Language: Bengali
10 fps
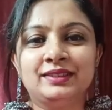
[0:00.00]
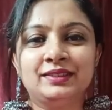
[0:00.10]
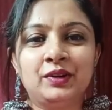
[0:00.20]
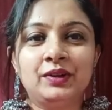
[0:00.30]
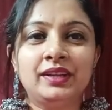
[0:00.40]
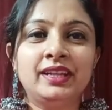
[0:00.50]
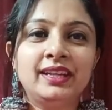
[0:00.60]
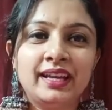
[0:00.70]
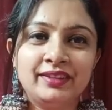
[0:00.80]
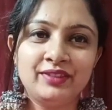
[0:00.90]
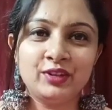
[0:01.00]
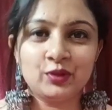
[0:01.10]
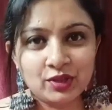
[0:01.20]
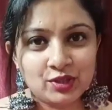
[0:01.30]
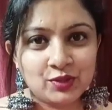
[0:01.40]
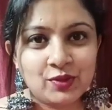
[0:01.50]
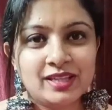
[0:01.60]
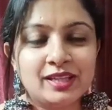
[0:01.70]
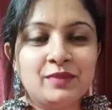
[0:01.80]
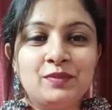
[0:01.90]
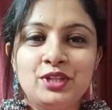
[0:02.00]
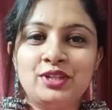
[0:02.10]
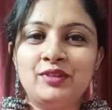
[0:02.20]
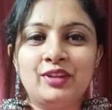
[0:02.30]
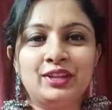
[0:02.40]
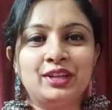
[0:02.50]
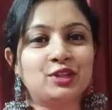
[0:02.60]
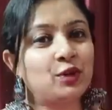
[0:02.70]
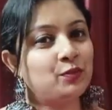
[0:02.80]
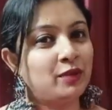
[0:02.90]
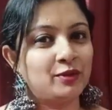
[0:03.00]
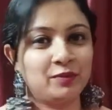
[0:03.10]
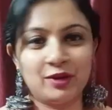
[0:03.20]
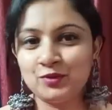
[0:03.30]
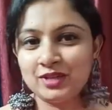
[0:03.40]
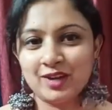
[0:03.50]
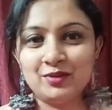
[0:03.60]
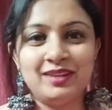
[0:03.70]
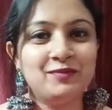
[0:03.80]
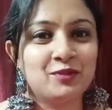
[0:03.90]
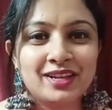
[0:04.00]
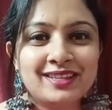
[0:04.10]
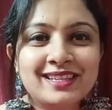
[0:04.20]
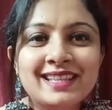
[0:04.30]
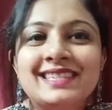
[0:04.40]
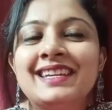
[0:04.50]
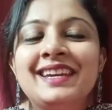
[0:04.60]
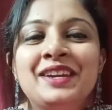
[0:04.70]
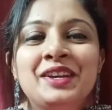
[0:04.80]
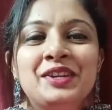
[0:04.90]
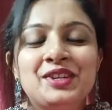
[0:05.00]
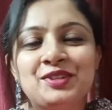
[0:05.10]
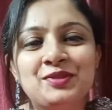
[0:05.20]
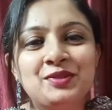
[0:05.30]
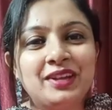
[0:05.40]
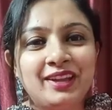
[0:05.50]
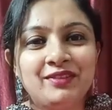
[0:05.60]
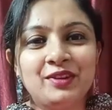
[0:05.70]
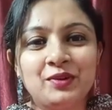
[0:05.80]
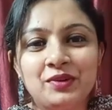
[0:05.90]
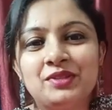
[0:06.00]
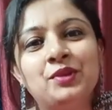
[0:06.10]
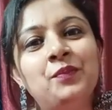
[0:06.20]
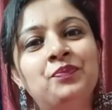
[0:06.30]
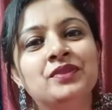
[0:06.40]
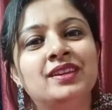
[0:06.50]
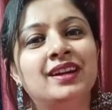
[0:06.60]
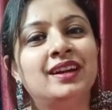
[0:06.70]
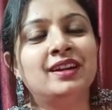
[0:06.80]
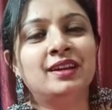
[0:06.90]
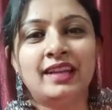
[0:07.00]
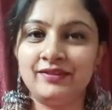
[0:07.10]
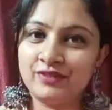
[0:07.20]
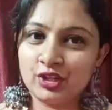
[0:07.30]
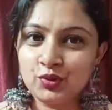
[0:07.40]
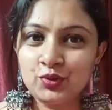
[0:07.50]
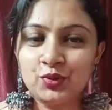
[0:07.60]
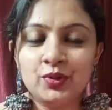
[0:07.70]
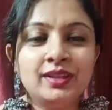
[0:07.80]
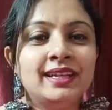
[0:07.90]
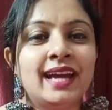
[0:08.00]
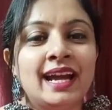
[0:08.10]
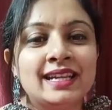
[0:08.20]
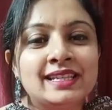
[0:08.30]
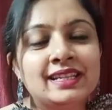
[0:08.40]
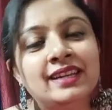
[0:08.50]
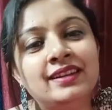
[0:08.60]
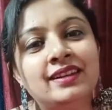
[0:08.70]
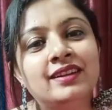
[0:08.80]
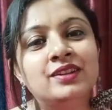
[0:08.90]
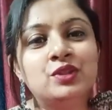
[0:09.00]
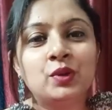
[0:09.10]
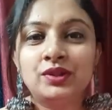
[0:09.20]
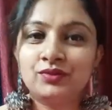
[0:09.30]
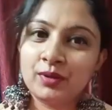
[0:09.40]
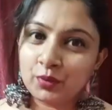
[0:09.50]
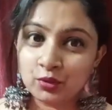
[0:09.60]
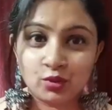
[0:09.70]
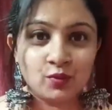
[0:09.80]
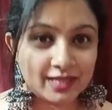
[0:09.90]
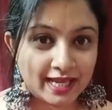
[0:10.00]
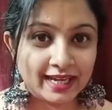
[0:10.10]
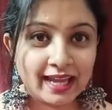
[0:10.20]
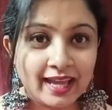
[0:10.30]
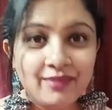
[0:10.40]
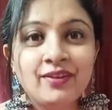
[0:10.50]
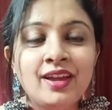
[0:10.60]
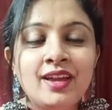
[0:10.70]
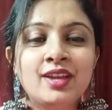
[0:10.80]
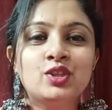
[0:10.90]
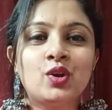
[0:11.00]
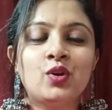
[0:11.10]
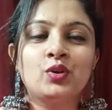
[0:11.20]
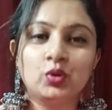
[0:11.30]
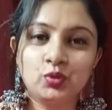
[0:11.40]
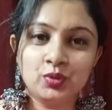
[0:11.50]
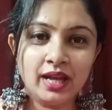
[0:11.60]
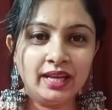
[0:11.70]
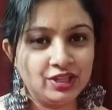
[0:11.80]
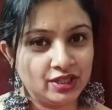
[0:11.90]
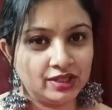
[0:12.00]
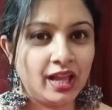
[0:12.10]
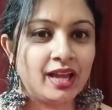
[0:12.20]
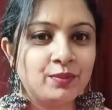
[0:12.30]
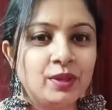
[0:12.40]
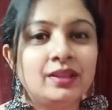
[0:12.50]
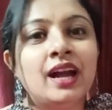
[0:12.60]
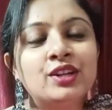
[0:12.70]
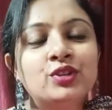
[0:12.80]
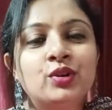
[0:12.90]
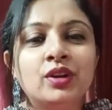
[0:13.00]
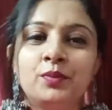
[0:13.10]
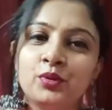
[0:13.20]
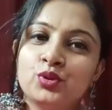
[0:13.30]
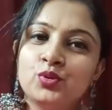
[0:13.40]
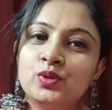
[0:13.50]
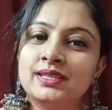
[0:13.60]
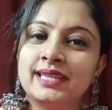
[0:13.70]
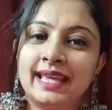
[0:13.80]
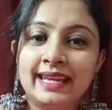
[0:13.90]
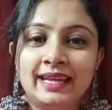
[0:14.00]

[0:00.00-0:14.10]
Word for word: অনেকেই লাইভে রয়েছো আজকে বৃষ্টির ওয়েদার সব বেরু যাওনি বোঝাই যাচ্ছে সেই জন্য লাইভে রয়েছো লাইভটা শুরু করে দিই আজকের চৈত্রের প্রথম সেল লাইভ সো নতুন কালেকশন থাকবে তার সঙ্গে প্রচুর সেলের